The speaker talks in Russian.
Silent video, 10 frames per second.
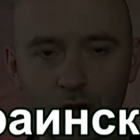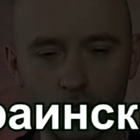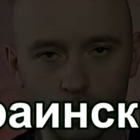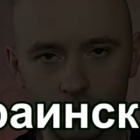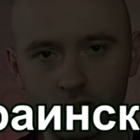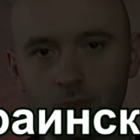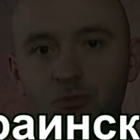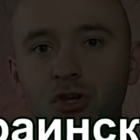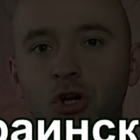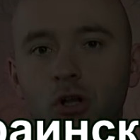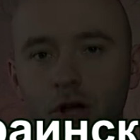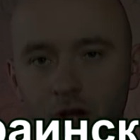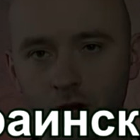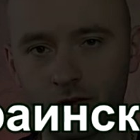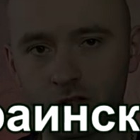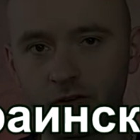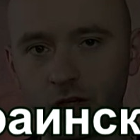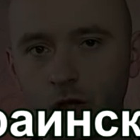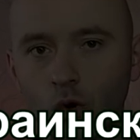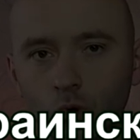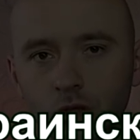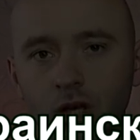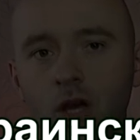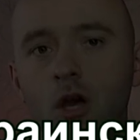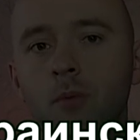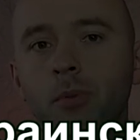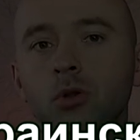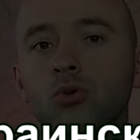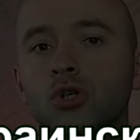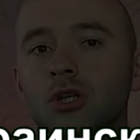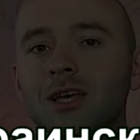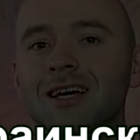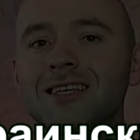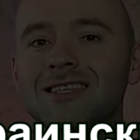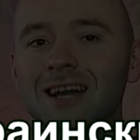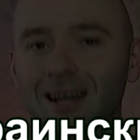беженцам декларировать свои доходы, полученные за